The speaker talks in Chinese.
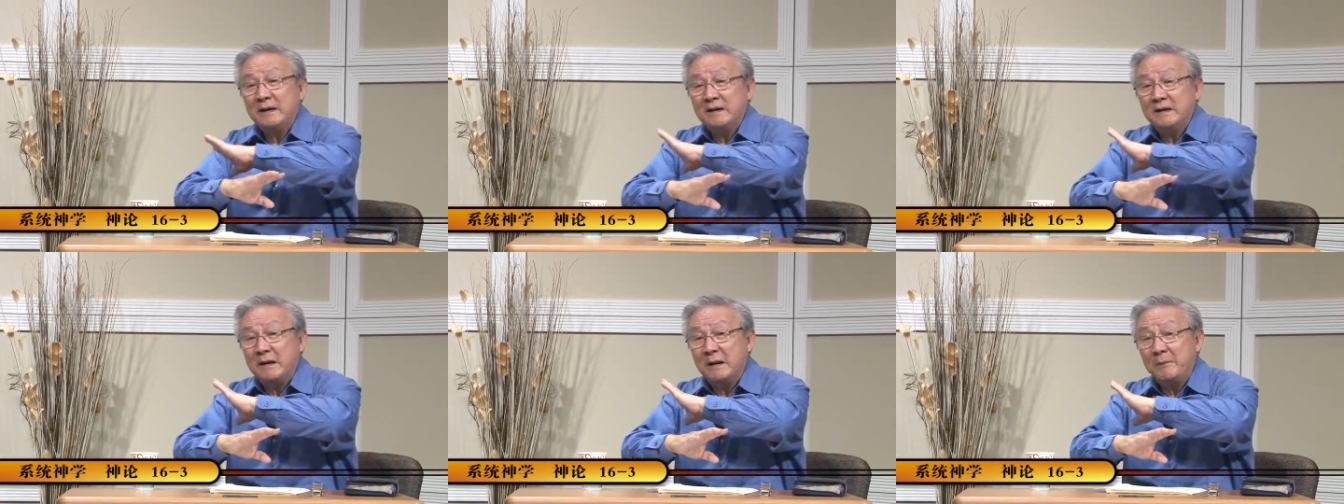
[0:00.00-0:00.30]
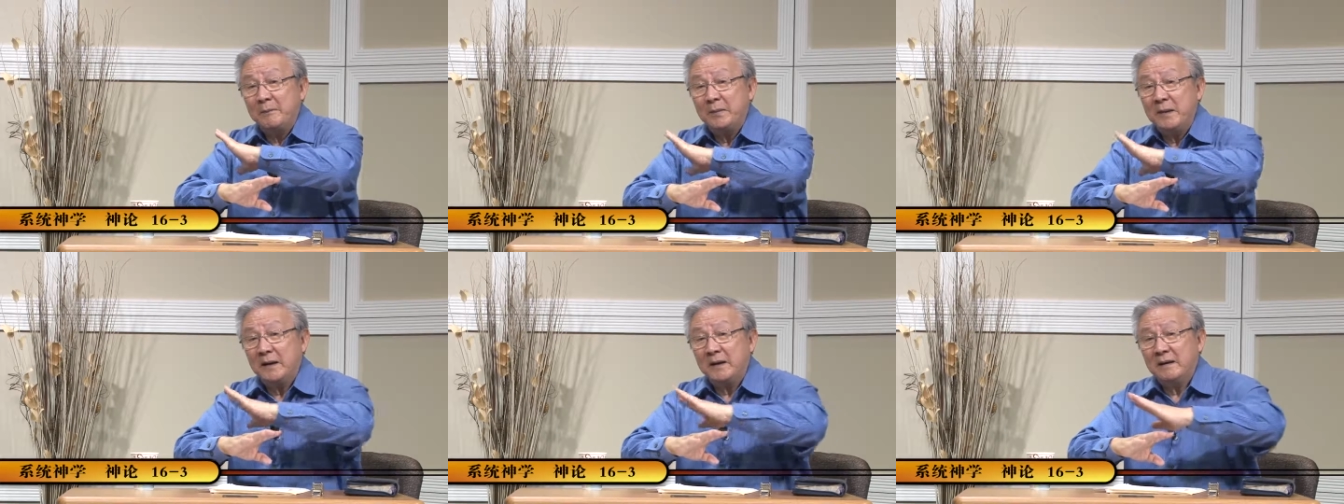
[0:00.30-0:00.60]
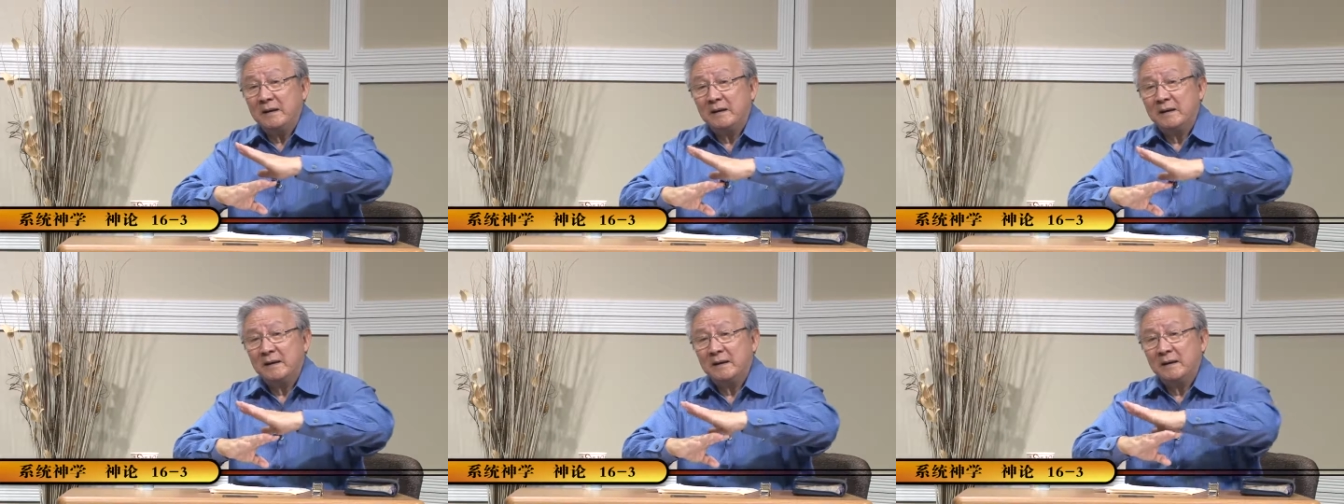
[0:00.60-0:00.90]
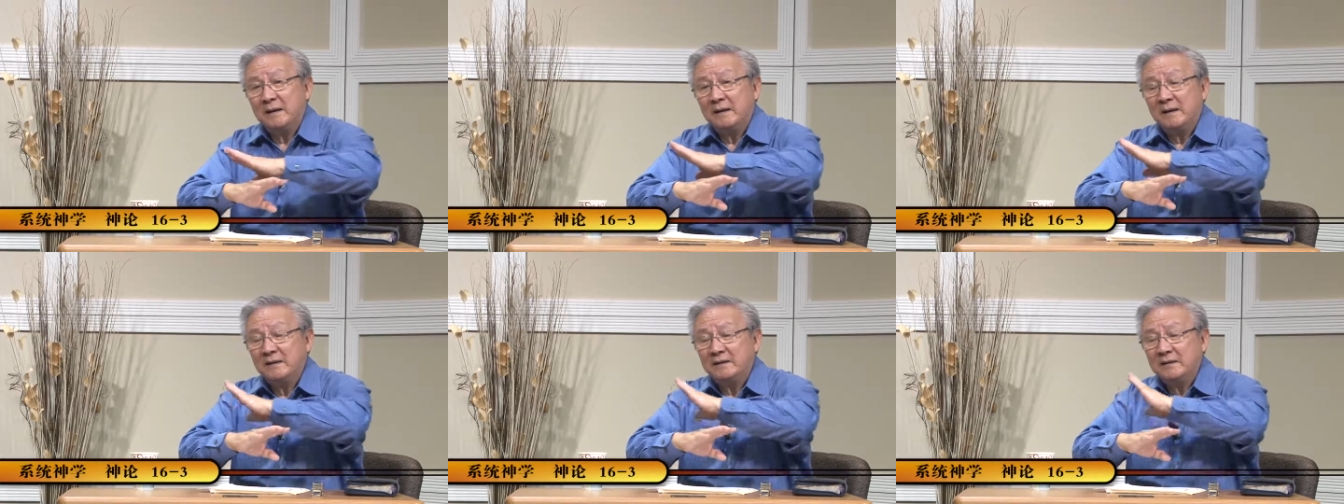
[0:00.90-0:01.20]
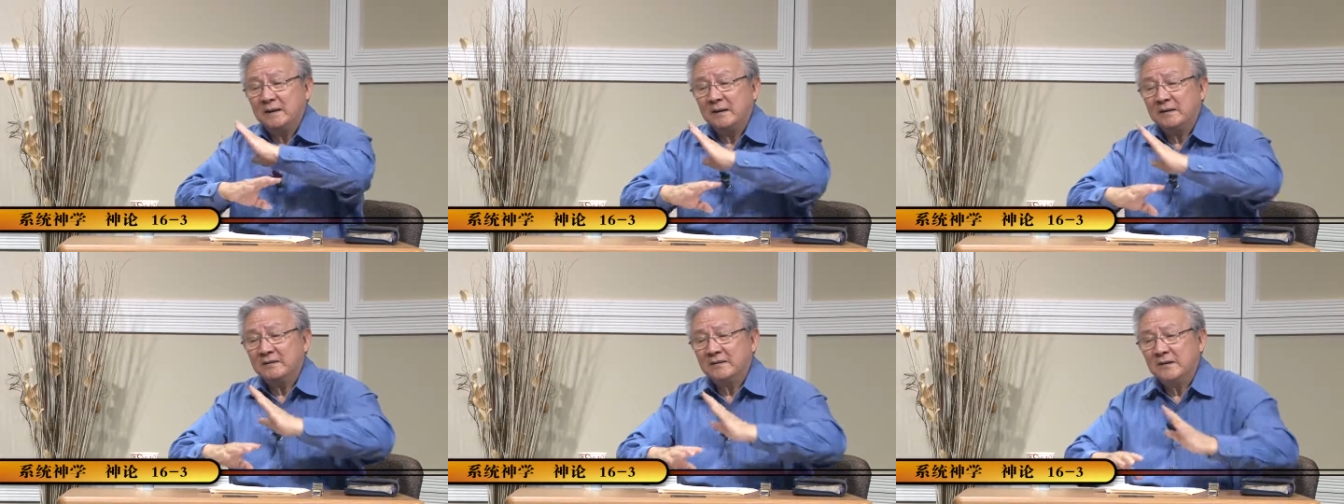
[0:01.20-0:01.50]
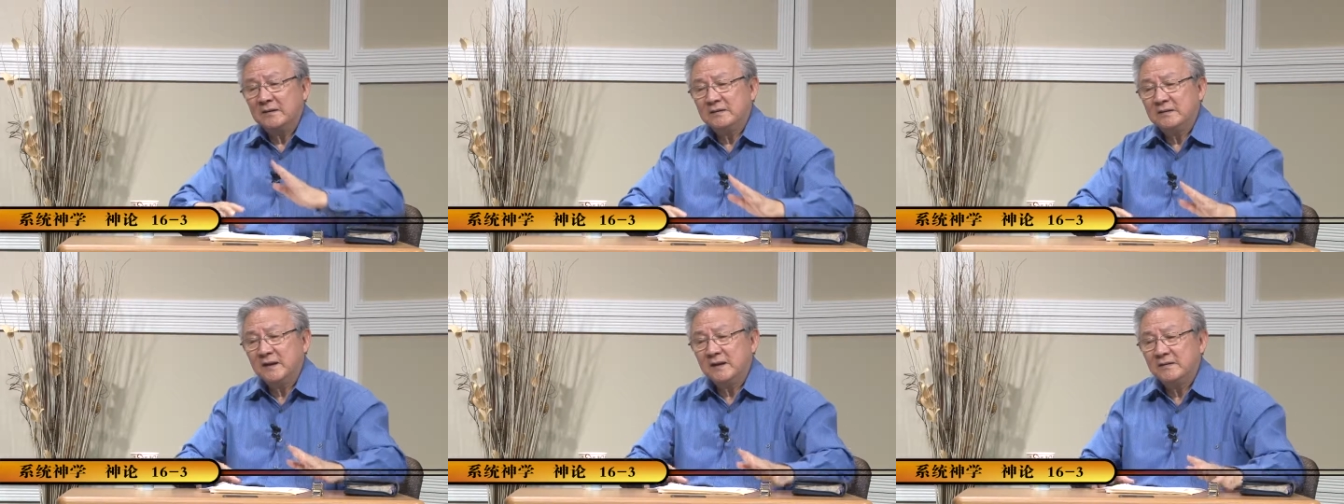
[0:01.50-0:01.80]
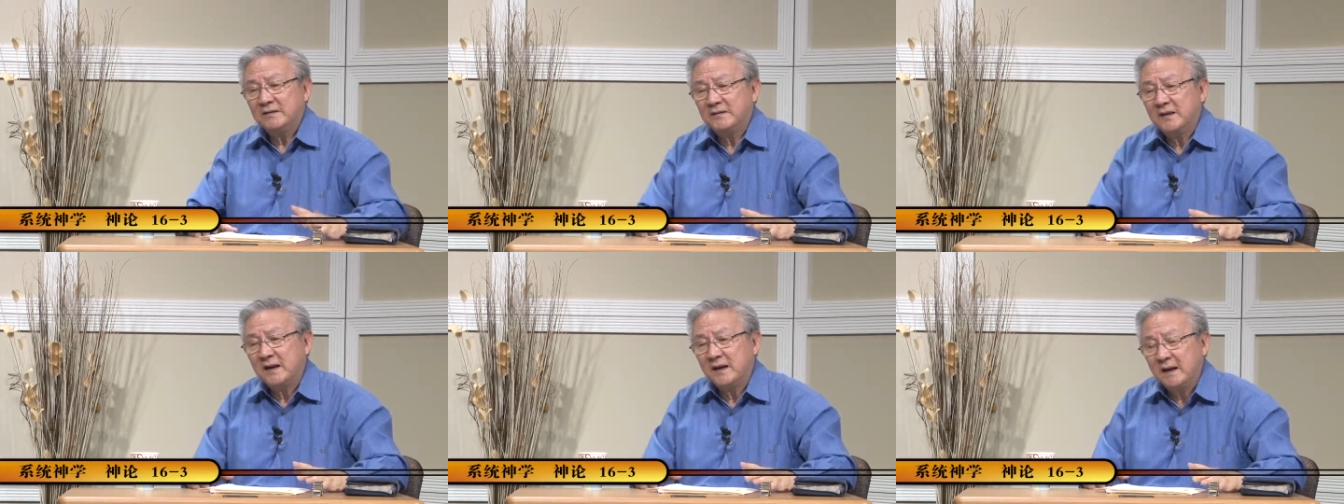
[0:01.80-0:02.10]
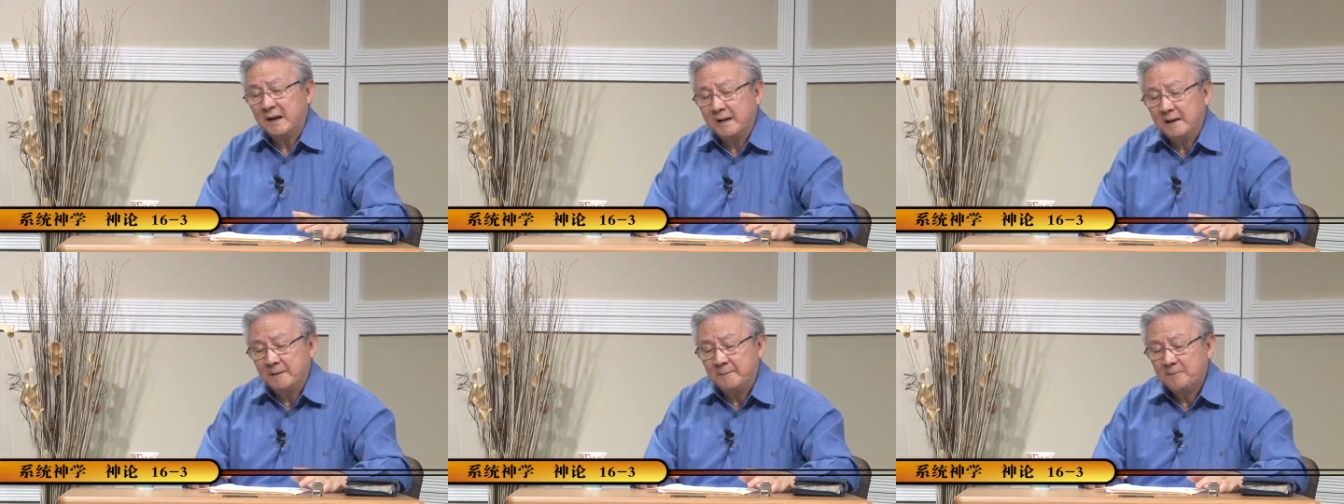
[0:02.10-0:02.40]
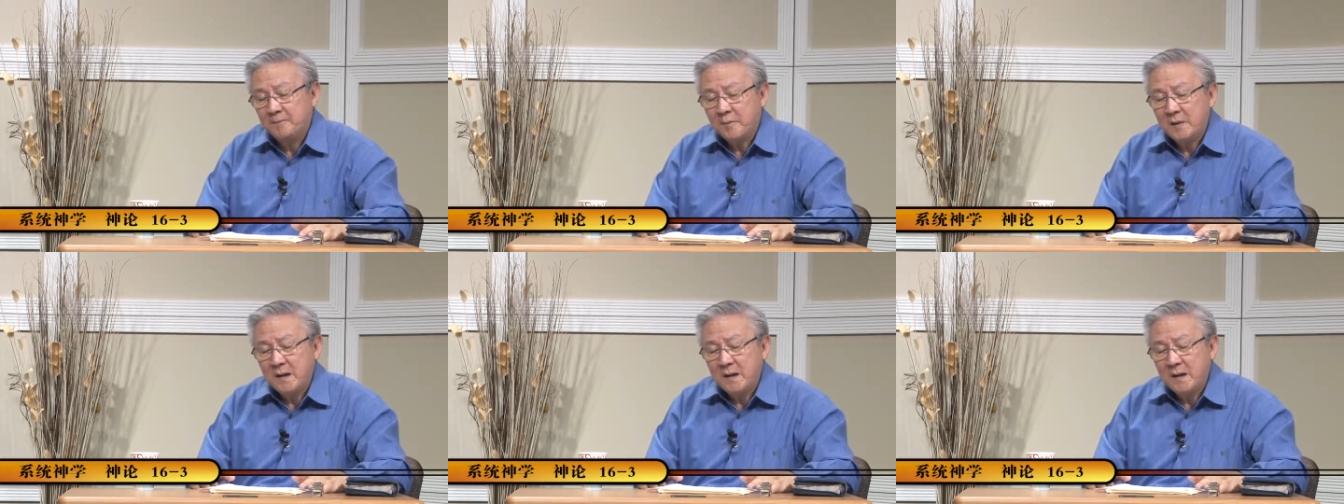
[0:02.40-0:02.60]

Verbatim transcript: 演变的啊，这样、这、这样上来的，